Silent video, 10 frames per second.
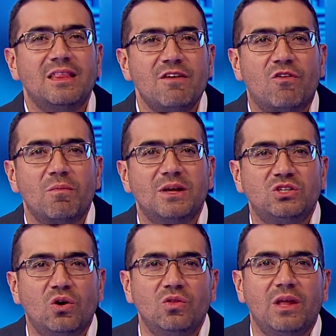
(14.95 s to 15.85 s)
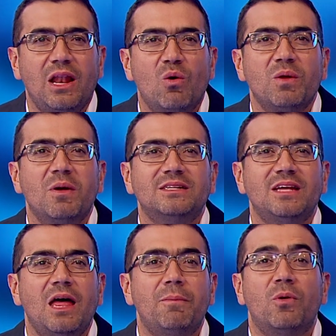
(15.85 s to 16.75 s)
de información de la
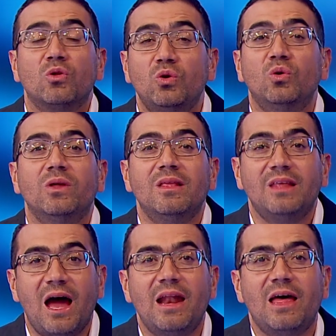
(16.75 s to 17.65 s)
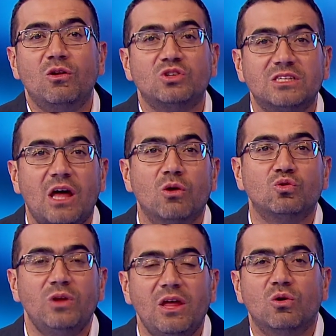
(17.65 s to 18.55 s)
Universidad de Purdue de Indiana, de los
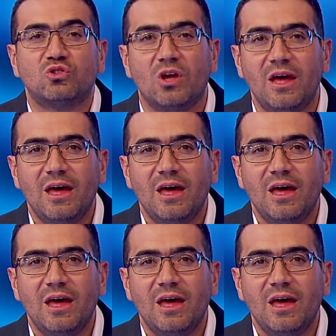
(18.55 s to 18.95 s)
Estados Unidos.